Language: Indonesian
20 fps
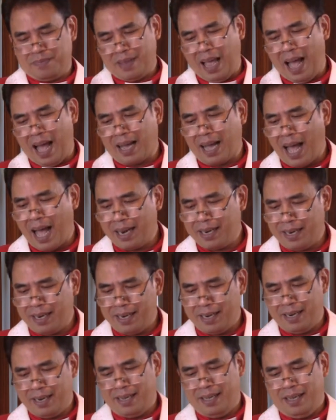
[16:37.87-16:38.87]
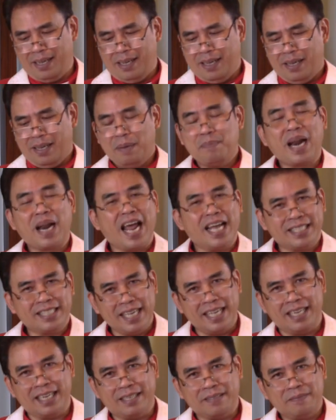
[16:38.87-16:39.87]
akan
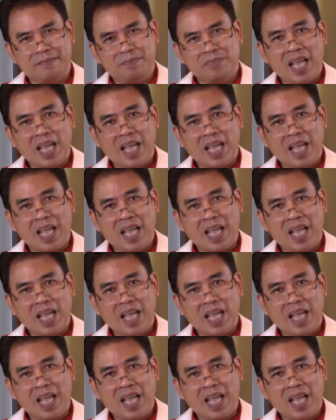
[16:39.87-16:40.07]
berhasil.